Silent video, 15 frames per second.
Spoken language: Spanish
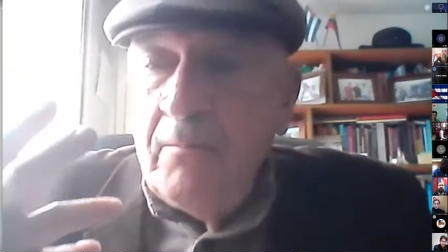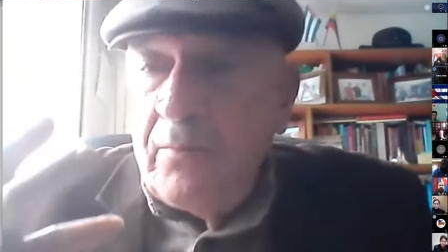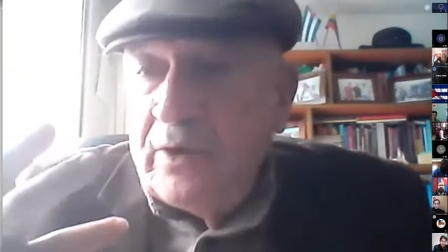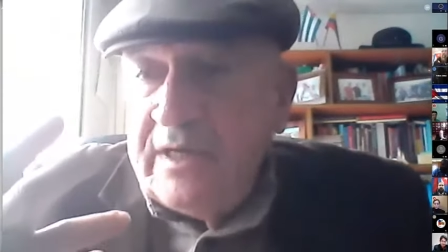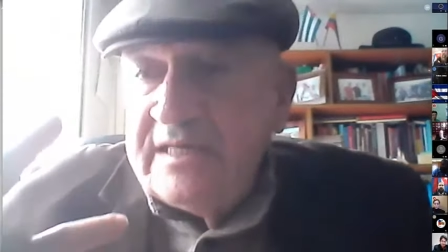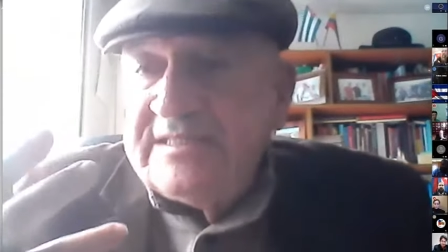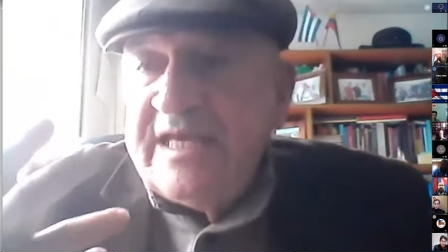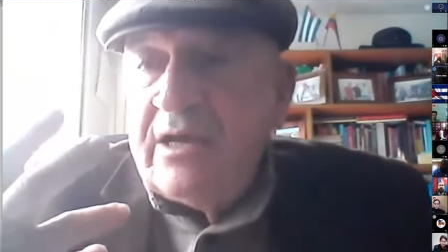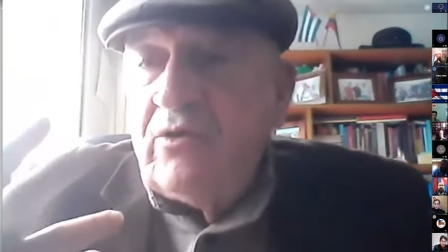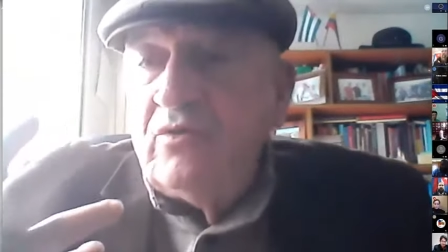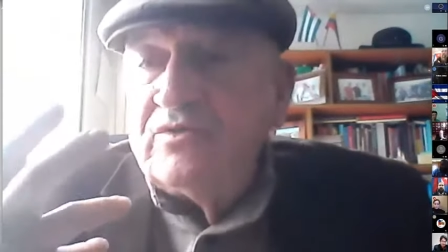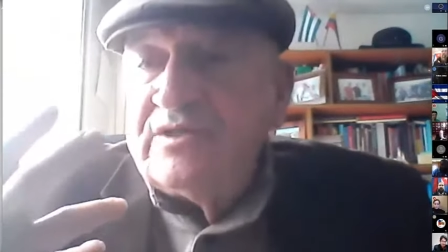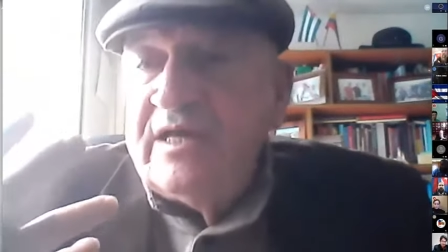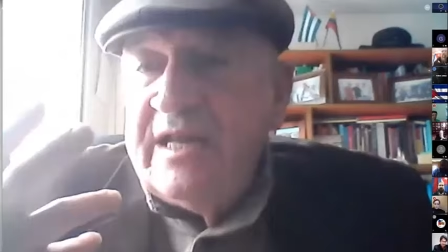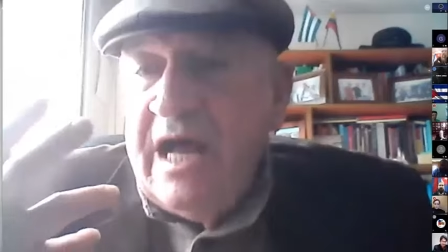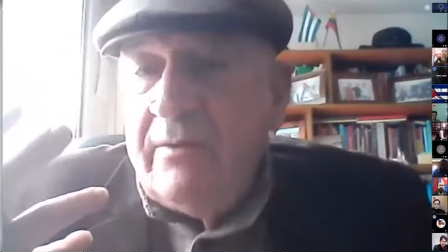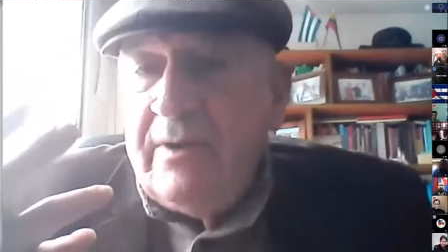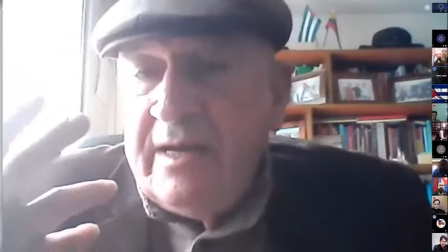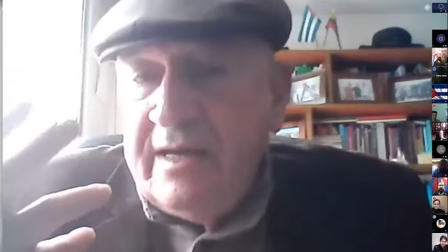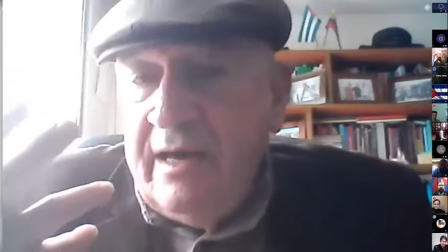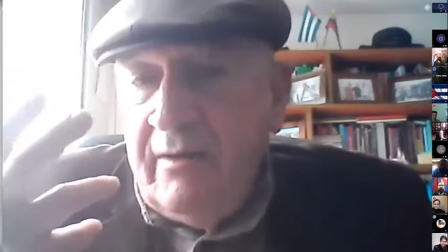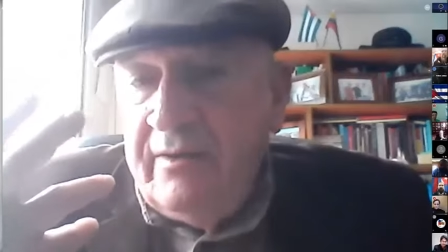porque se
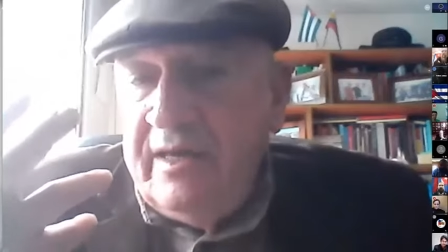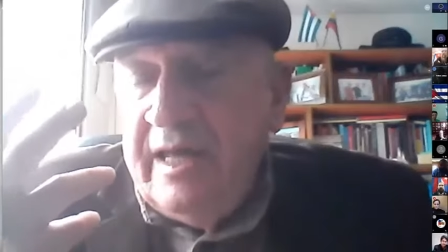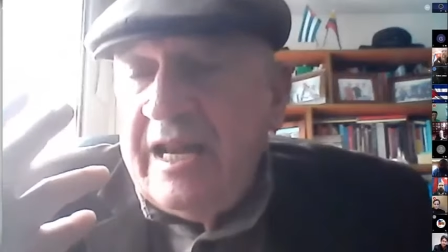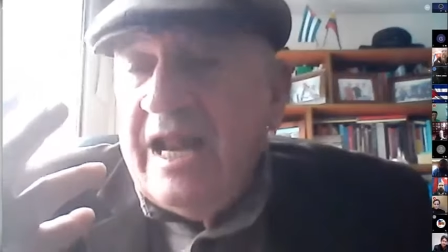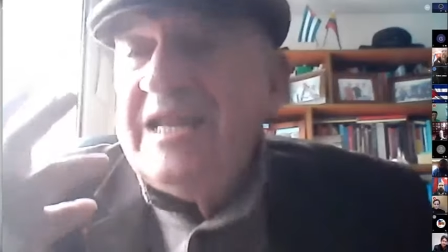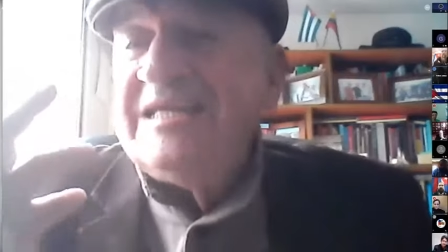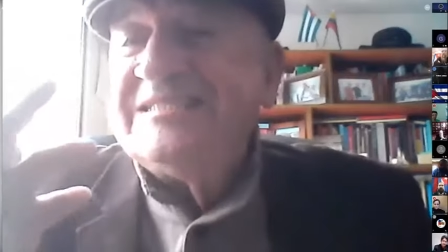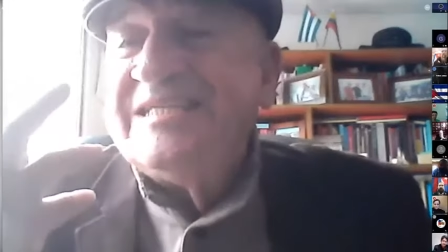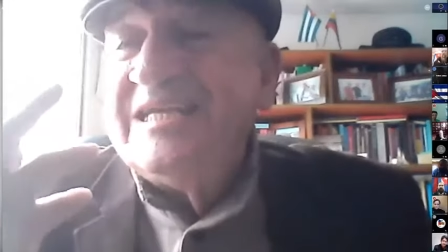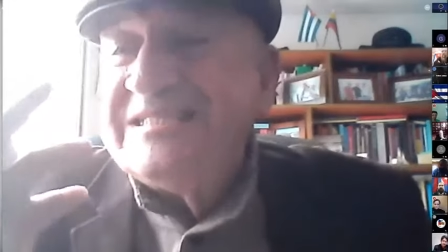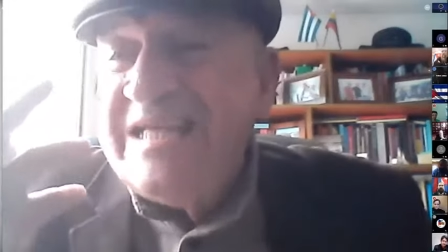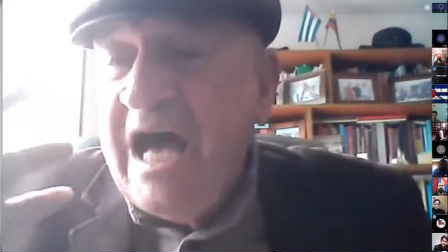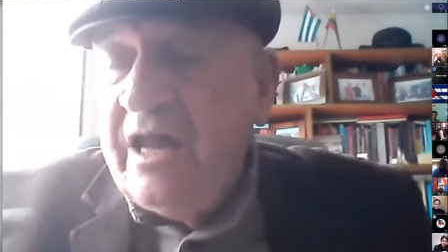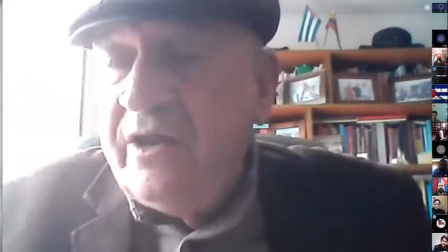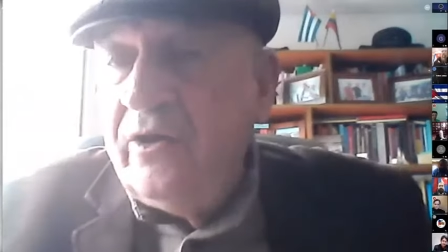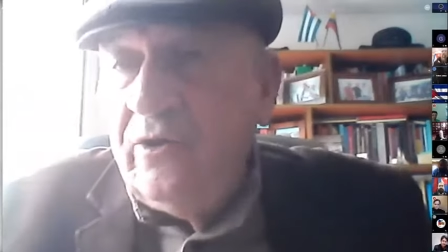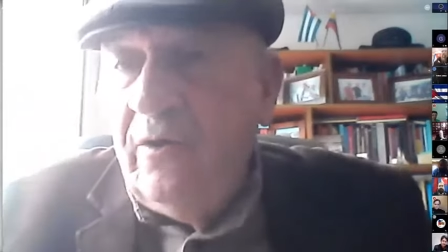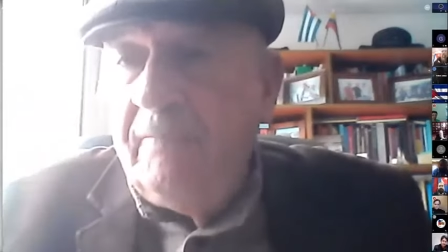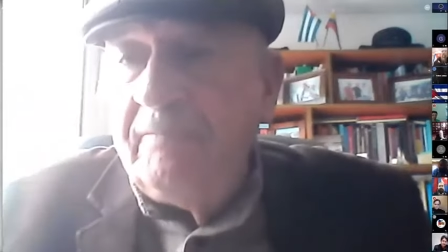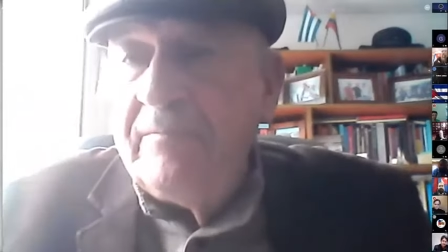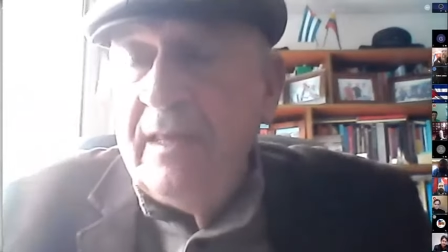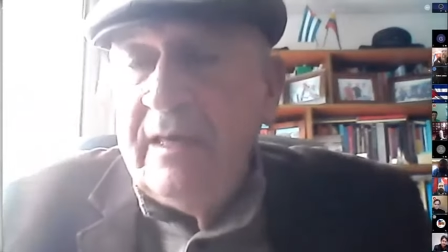consideraba que era necesario
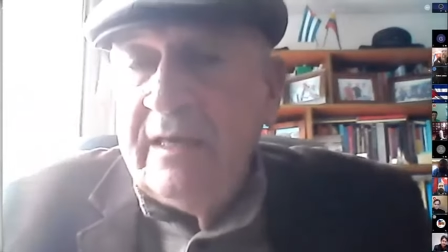¿no?